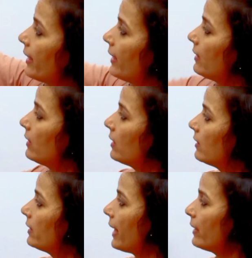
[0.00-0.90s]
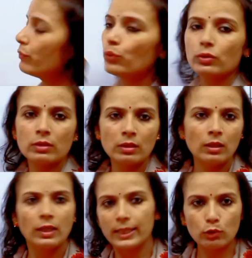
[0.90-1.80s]
सेकेंड थर्ड एंड फोर्थ
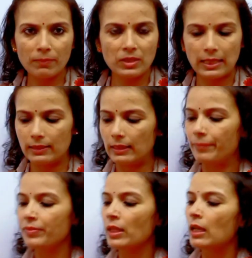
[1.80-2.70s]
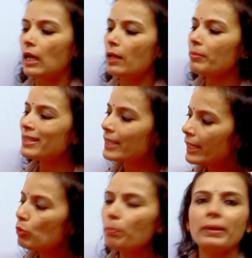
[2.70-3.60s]
ये तो हम जानते हैं अब
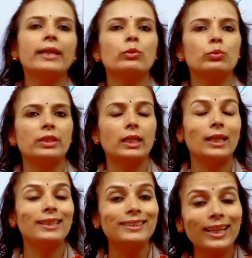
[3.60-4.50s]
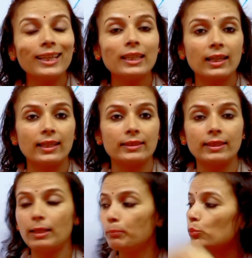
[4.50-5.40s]
ये जो प्लेन होते हैं ये क्या करते
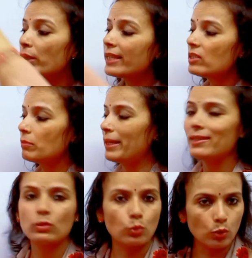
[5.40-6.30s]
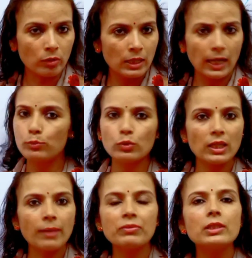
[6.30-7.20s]
हैं पूरे स्पेस को अब चूंकि
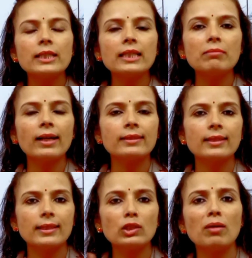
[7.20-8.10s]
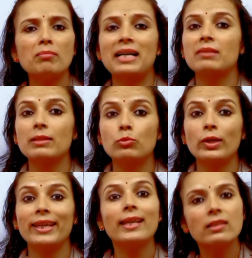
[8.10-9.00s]
हम थ्री की बात करें तो हम बार बार
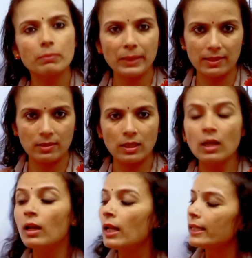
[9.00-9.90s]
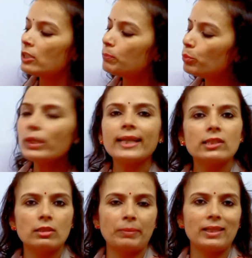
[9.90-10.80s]
बोलेंगे स्पेस इस पूरे
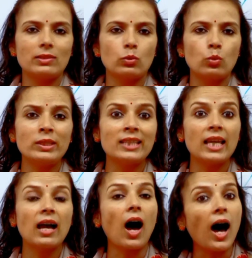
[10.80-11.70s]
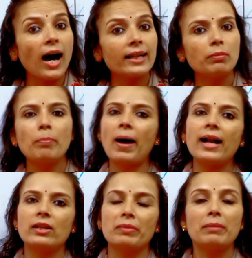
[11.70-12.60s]
स्पेस को ये आठ
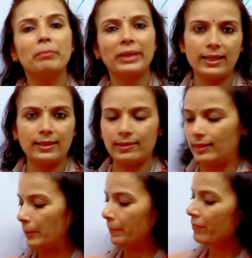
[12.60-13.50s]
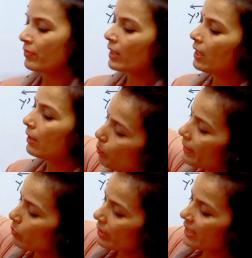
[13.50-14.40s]
पार्ट में ब्रेक करते हैं
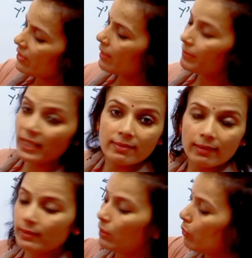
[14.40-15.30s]
ऊपर और नीचे आप देख सकते